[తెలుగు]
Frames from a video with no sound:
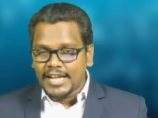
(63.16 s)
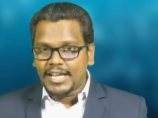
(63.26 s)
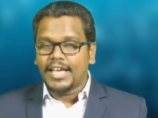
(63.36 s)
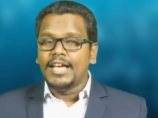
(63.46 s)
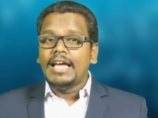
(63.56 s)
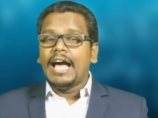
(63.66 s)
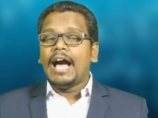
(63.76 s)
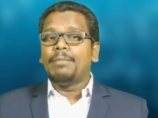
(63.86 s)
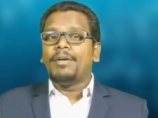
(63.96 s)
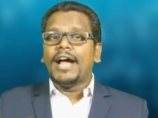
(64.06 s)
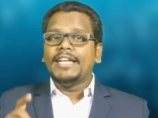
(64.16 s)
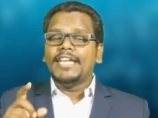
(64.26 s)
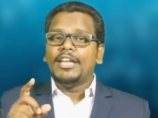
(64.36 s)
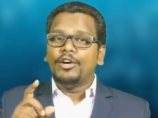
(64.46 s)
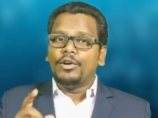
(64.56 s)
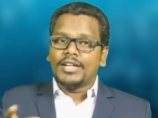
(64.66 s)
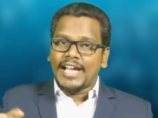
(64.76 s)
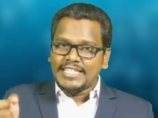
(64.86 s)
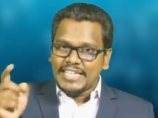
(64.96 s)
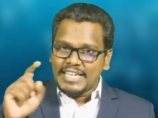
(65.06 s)
అంటే ఆ పార్టీలో
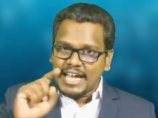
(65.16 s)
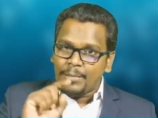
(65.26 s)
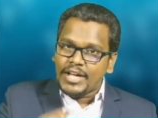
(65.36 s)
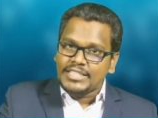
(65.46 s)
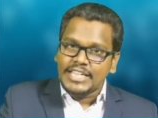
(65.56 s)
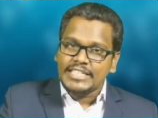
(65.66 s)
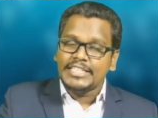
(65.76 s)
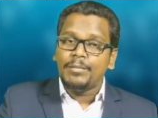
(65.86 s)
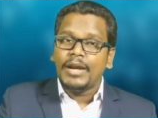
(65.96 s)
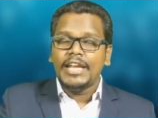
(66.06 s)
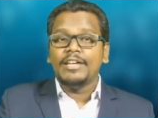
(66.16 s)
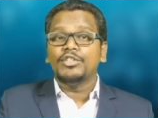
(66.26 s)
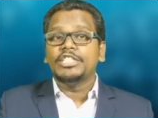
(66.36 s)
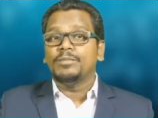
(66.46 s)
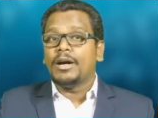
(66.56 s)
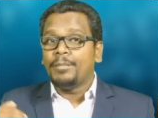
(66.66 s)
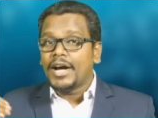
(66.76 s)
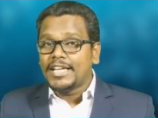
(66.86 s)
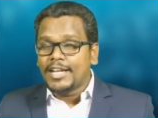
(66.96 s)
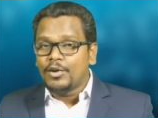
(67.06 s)
రాజీనామా చేసి మళ్ళీ వచ్చి మా
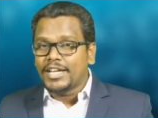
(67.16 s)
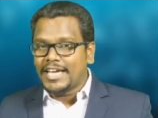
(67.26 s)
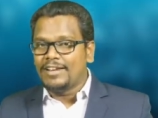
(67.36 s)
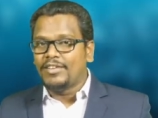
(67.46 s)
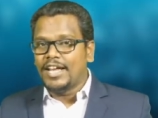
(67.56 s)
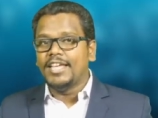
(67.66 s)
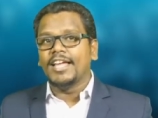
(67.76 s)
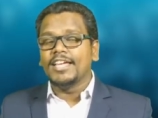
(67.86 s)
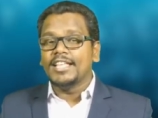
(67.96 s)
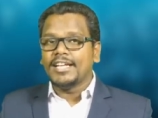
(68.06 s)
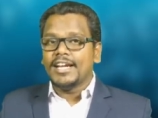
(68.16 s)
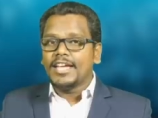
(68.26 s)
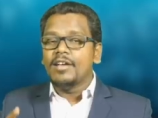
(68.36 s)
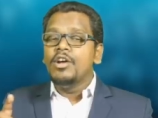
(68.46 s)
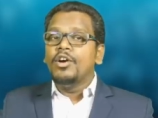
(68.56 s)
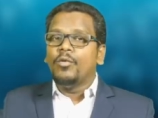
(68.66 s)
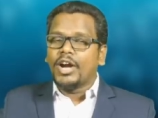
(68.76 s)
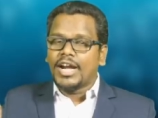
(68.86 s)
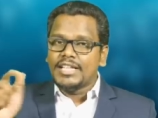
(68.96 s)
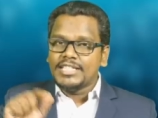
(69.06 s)
పార్టీలో గెలవాలి అని ఎందుకంటే
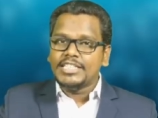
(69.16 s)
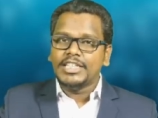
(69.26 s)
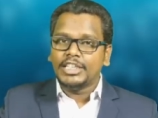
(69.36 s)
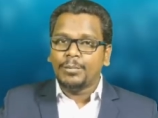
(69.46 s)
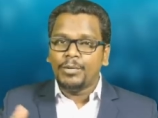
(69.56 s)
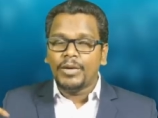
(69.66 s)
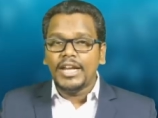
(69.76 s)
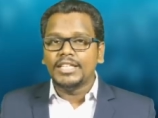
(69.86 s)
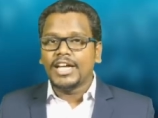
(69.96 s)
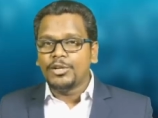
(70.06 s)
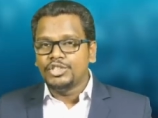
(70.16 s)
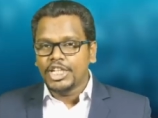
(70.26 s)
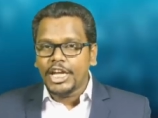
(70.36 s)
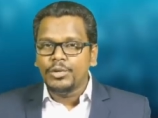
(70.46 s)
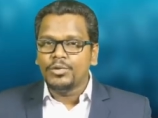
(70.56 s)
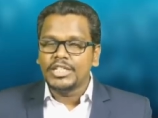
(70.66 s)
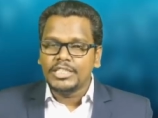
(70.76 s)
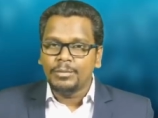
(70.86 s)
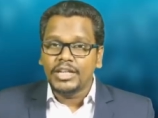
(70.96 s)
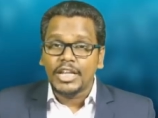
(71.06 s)
ఒకళ్ళు చేసిన తప్పు మళ్ళీ తాను చేయను అని
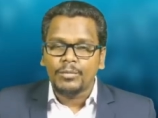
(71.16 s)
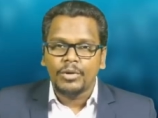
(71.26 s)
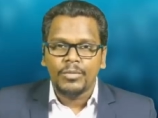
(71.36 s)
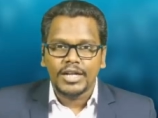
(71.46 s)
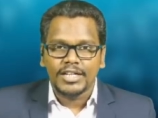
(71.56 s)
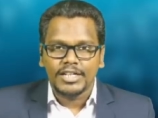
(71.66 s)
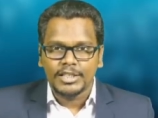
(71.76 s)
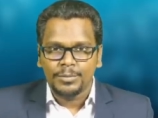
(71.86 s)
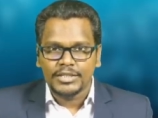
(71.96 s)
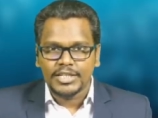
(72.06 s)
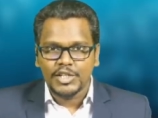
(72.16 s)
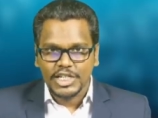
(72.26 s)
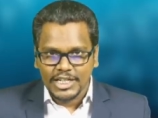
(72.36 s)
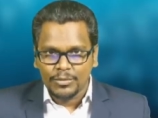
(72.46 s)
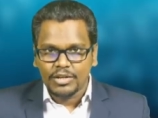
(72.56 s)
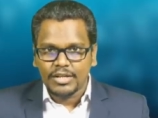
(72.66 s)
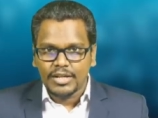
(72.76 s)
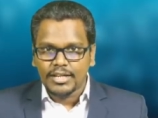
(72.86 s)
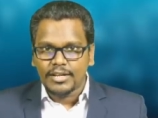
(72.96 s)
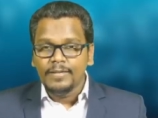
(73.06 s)
చెప్పి నిర్మోహమాటంగా చెప్పేశారు జగన్మోహన్
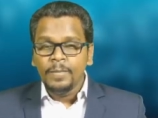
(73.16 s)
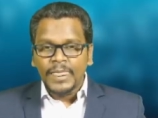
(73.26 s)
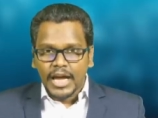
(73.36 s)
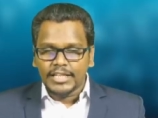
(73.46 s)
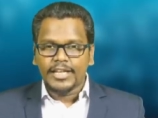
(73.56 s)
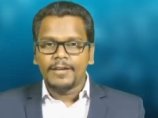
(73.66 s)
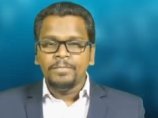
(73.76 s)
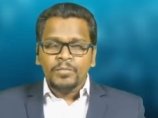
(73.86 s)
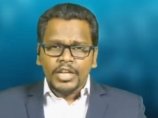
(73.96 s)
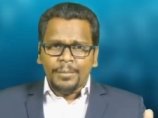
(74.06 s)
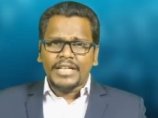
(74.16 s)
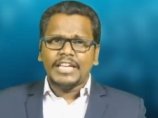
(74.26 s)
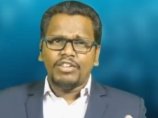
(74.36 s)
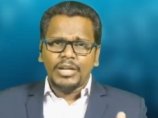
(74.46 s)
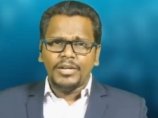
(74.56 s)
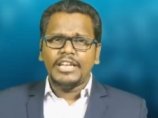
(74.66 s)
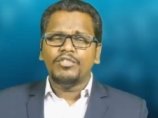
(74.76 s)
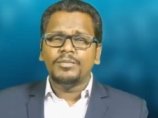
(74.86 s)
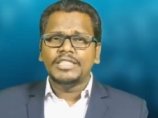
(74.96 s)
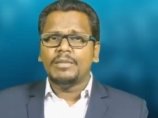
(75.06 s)
రెడ్డి గారు అందుకే ఇప్పటికీ వలంనేని
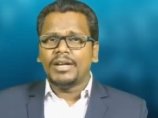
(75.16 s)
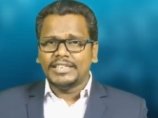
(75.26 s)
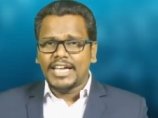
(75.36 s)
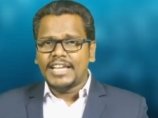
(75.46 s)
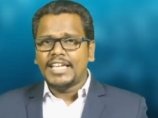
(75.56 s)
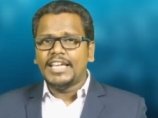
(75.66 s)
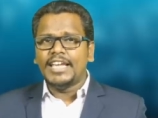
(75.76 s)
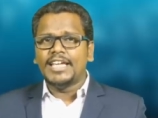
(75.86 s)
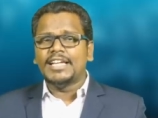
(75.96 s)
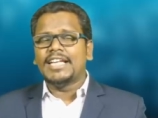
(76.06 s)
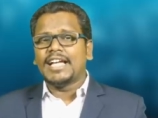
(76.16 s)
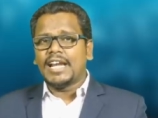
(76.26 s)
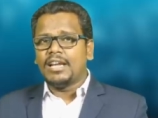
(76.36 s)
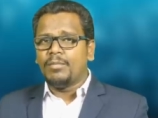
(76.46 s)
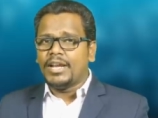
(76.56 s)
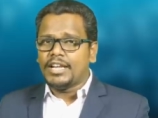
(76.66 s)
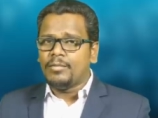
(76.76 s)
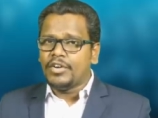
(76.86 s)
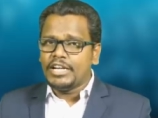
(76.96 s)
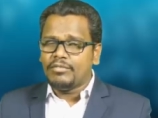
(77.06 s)
వంశీ మద్దాలగిరి లేదంటే కర్ణం
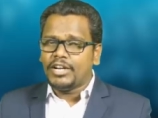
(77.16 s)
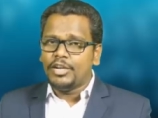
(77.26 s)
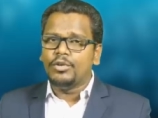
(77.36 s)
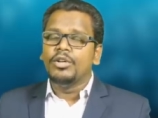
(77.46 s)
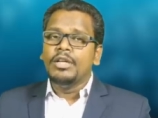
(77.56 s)
బలరాం వంటి వాళ్ళు